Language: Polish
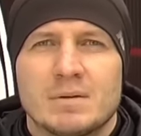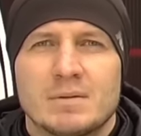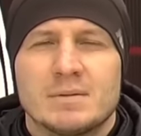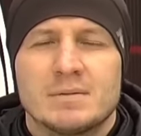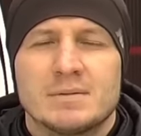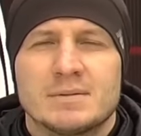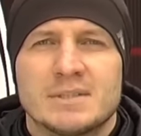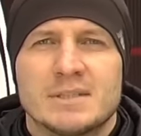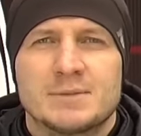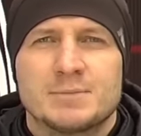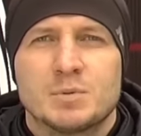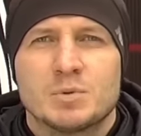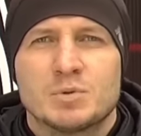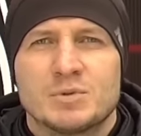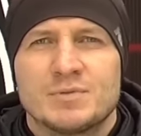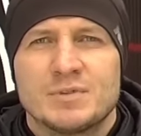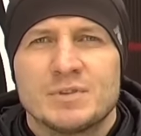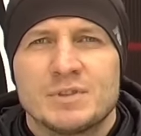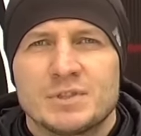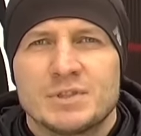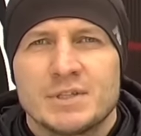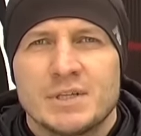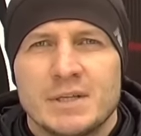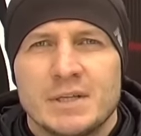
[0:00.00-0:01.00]
Y, zespół z
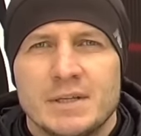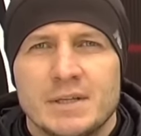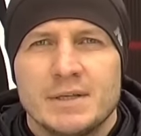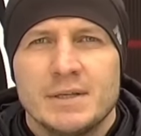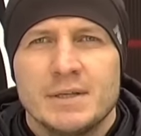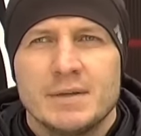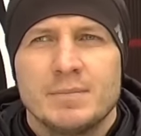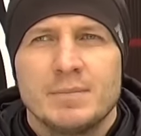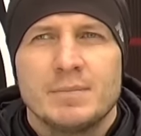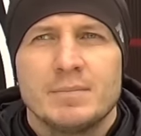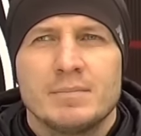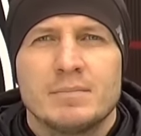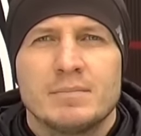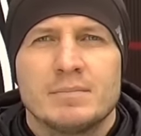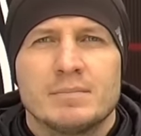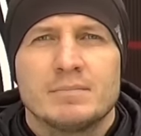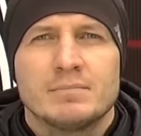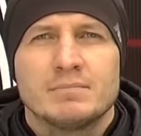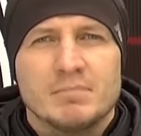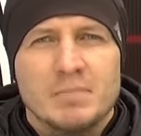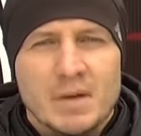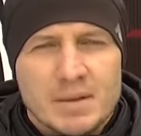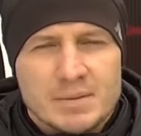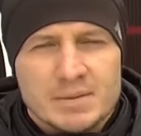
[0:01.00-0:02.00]
wyższej ligi
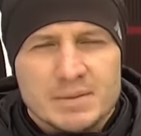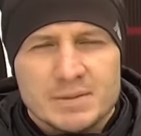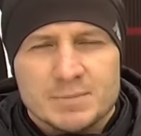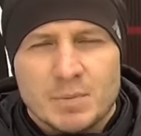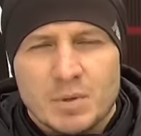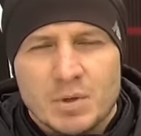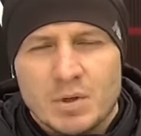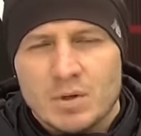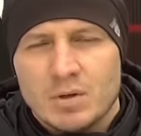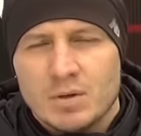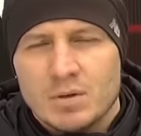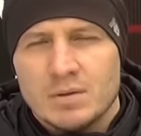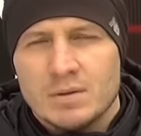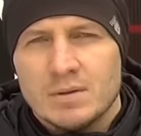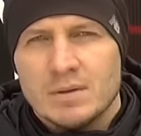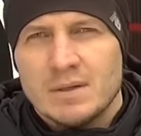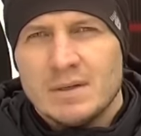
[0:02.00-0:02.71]
mamy sporo